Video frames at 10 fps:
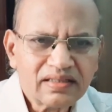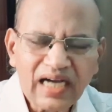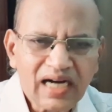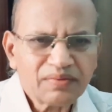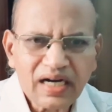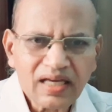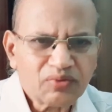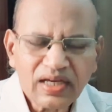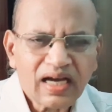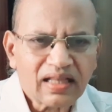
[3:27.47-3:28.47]
ஞானம் அடைய
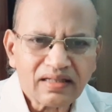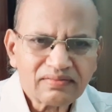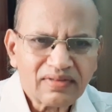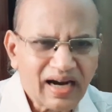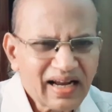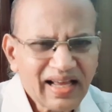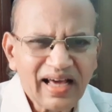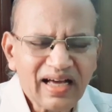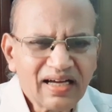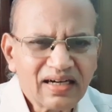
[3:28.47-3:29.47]
முடியாது அடையலாம்